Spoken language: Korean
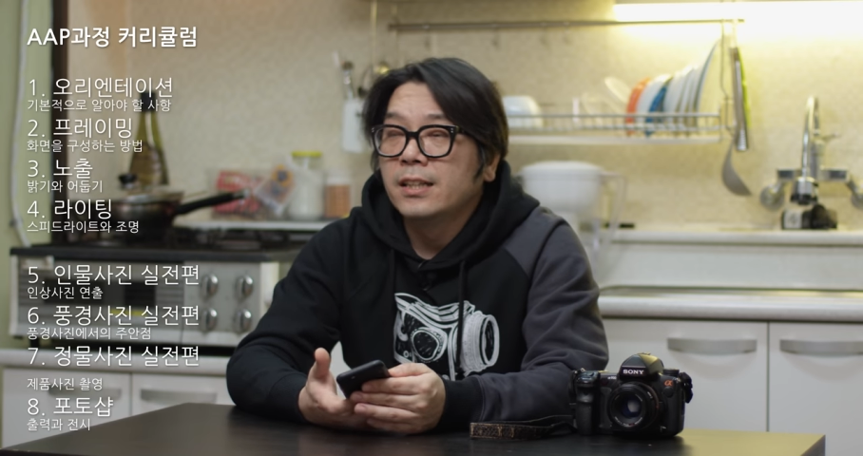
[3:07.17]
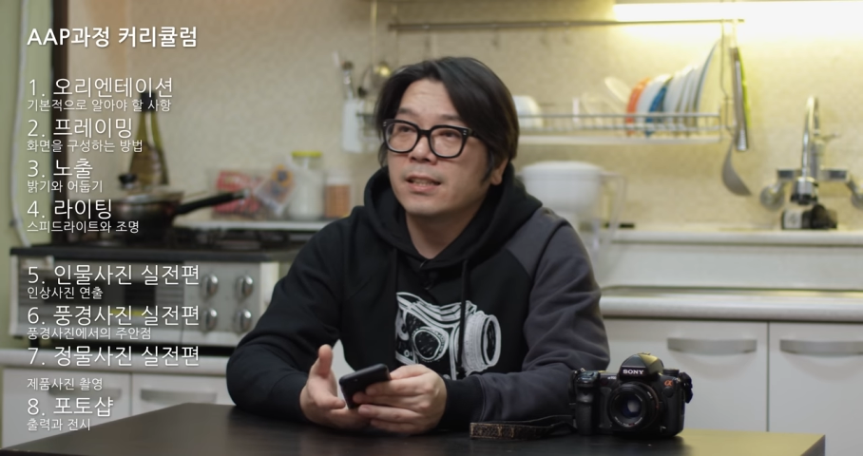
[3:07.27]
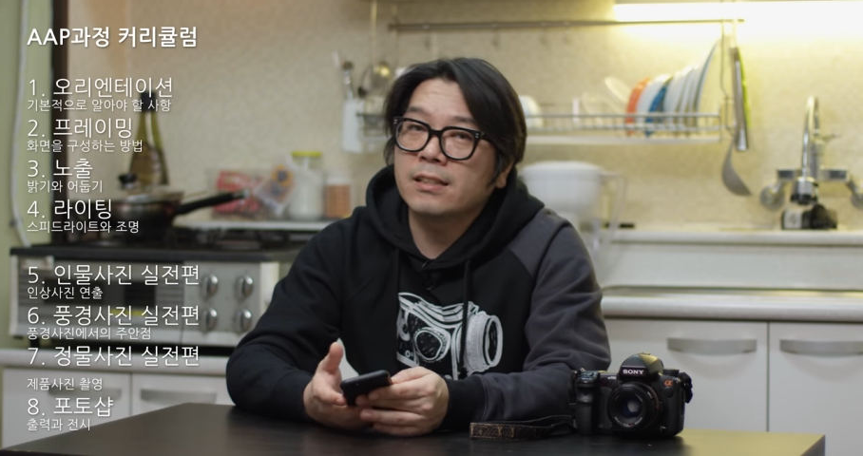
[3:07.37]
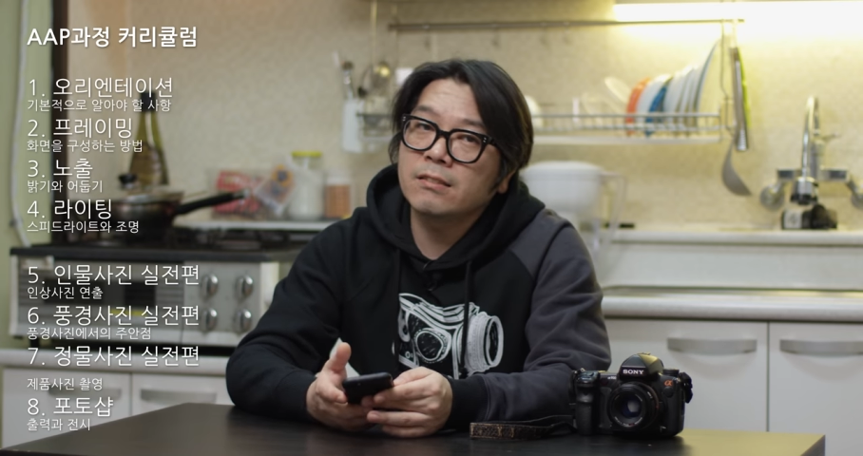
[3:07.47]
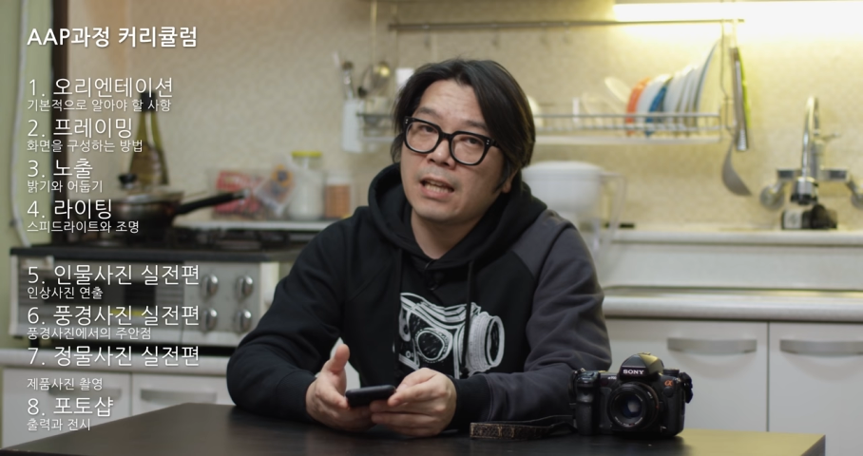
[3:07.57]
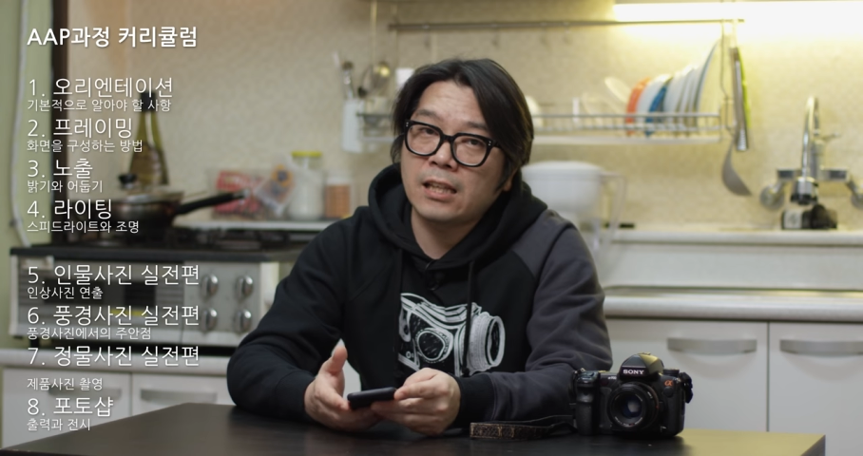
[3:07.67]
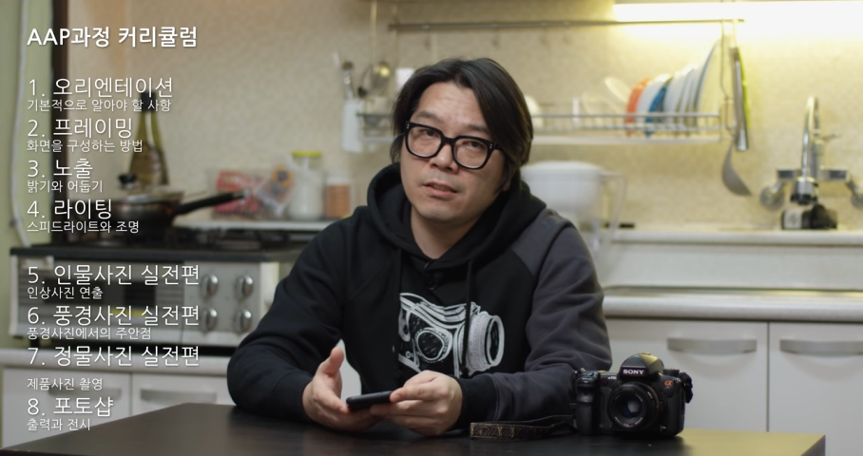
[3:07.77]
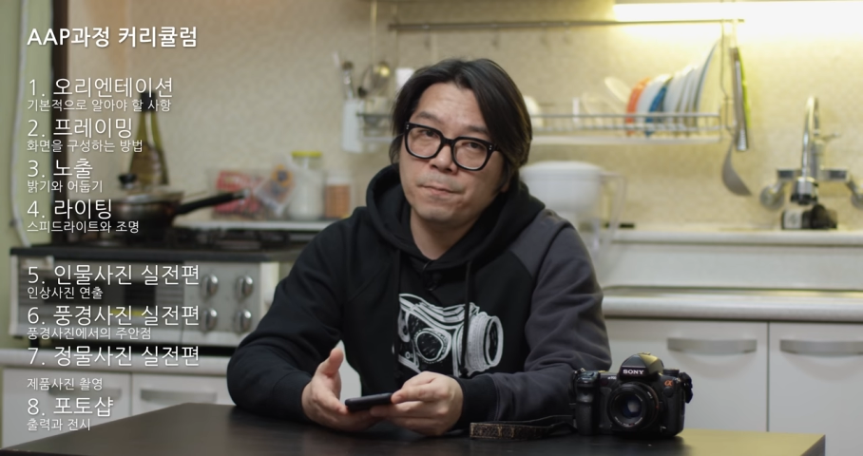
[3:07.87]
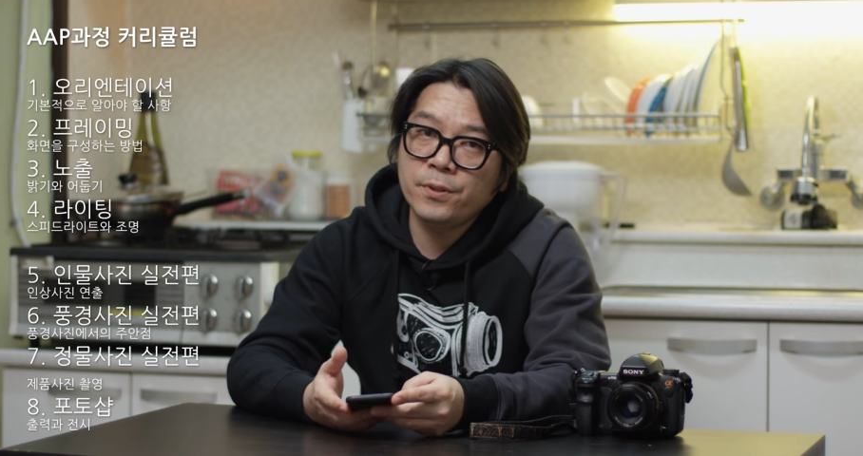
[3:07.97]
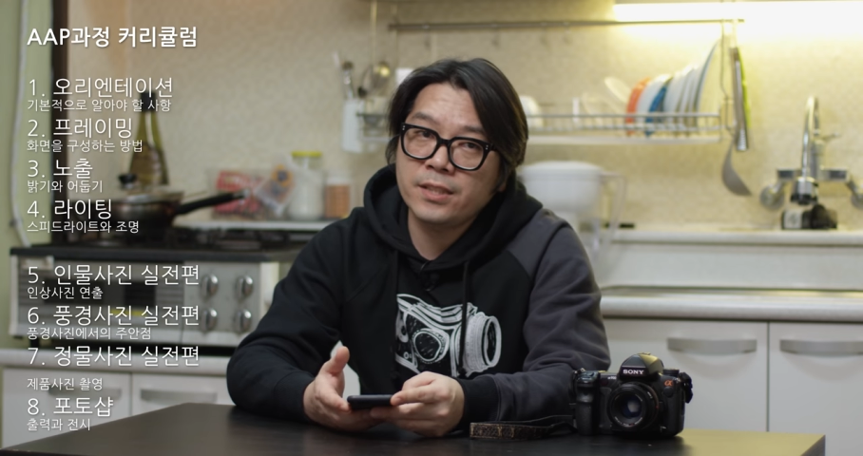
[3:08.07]
자, 그리고
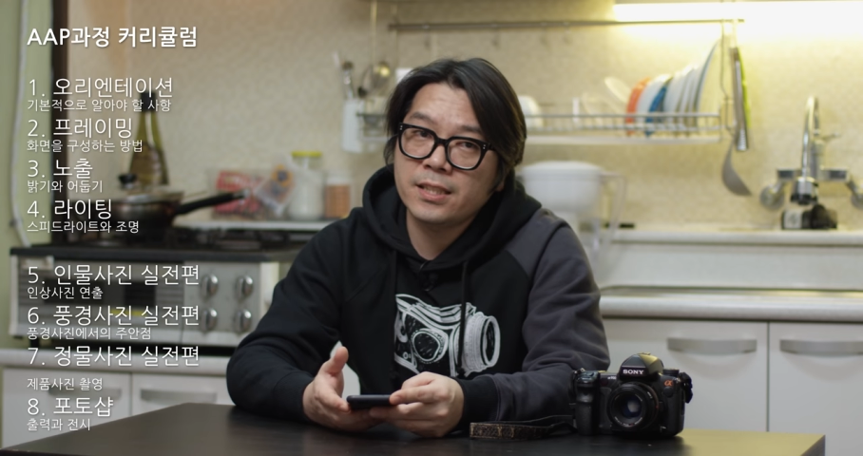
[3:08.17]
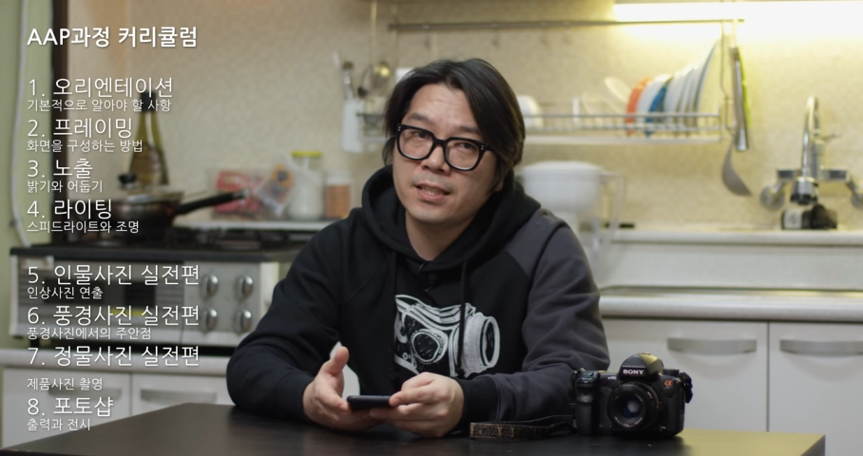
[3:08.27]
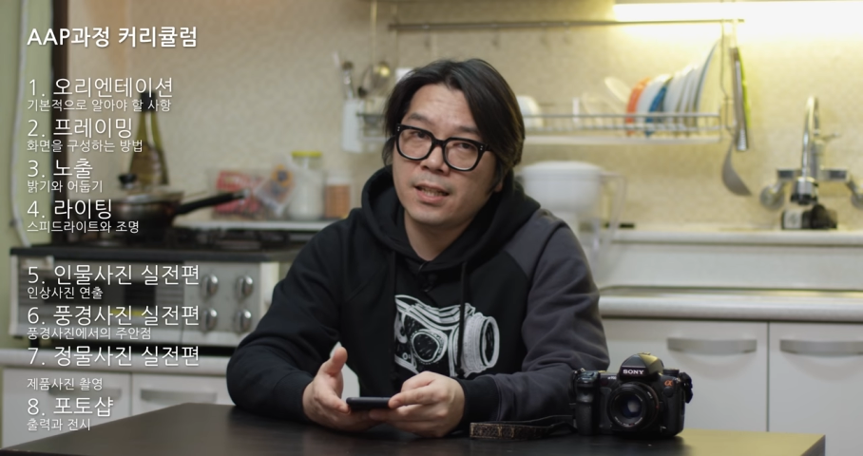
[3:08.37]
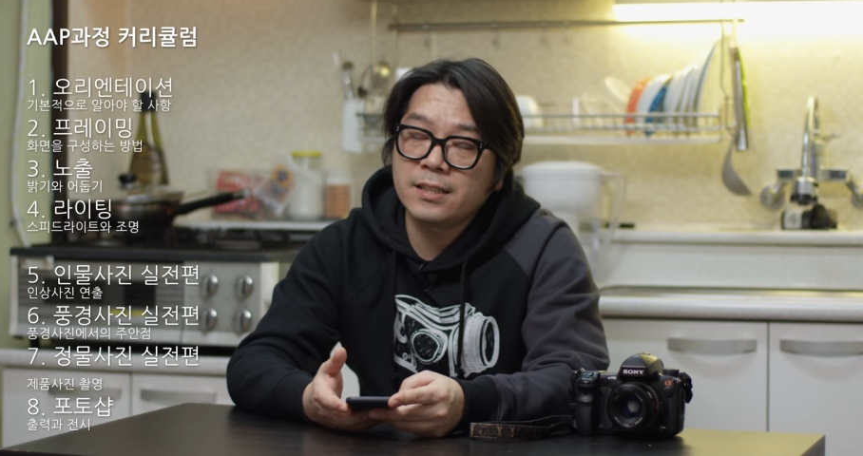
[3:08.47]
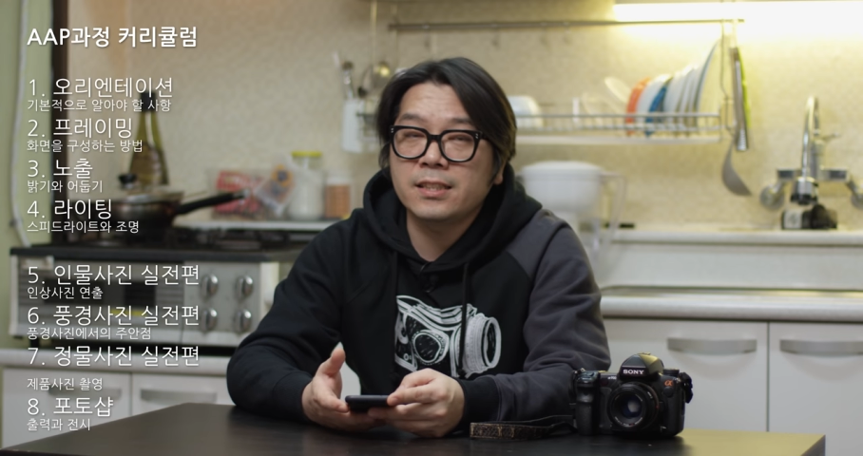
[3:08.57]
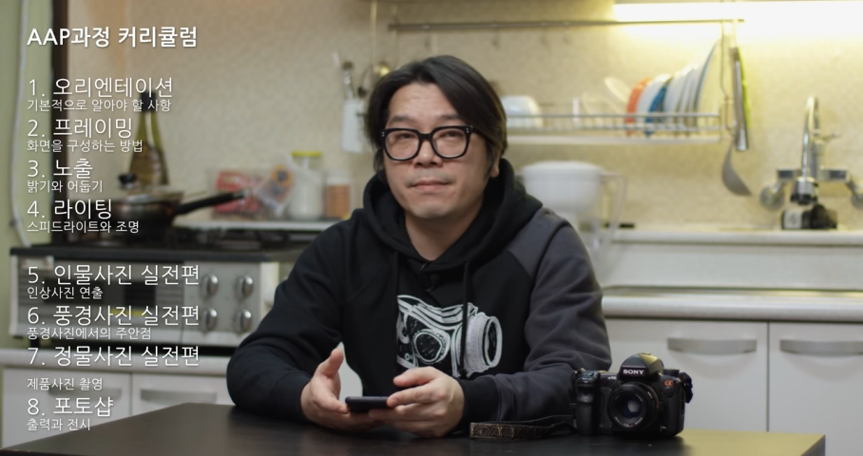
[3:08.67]
5번째 시간은